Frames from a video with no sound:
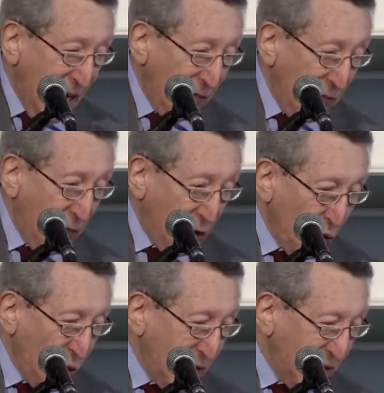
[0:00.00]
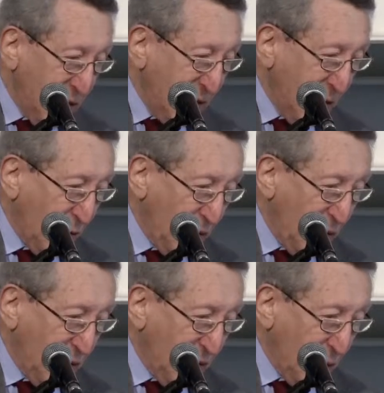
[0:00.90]
avevano una stessa
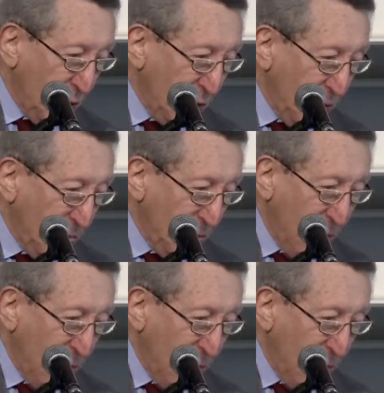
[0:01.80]
convinzione